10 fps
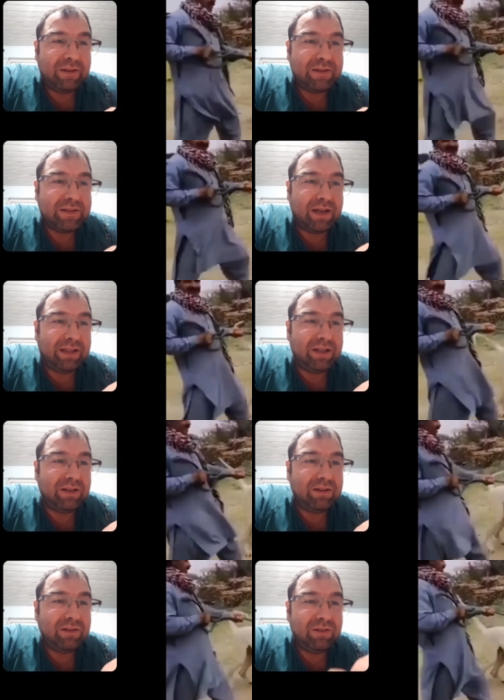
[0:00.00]
Zaten
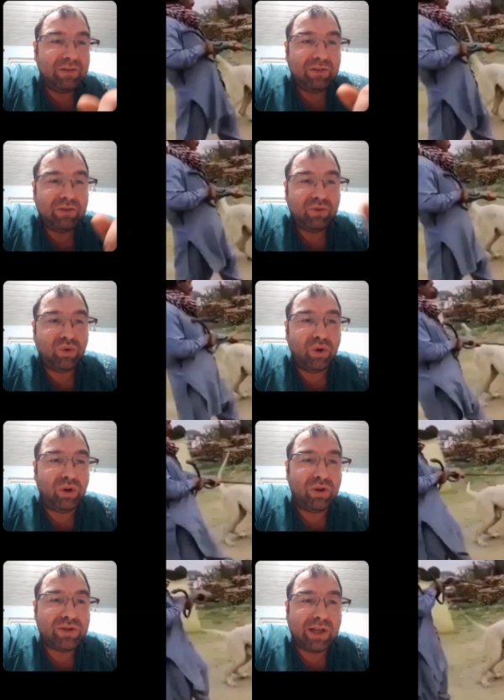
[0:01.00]

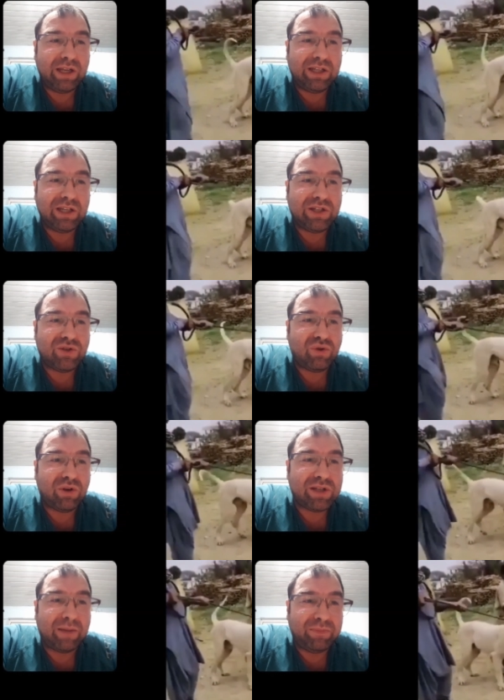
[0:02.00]
görüyorsunuz hani iki kişi
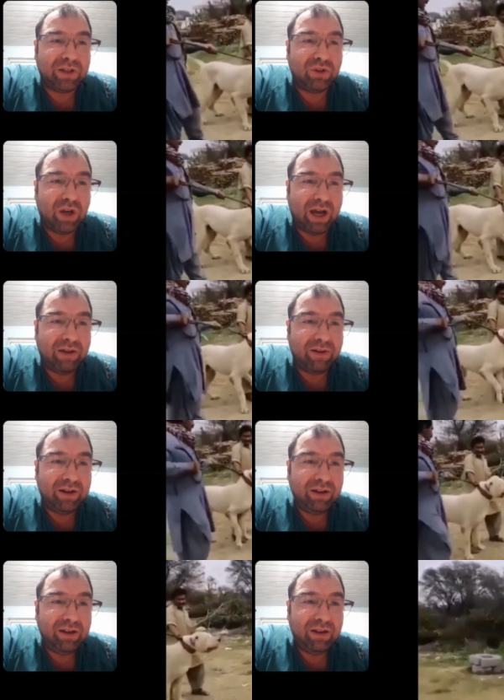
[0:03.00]
zor zapt ediyor hayvanı.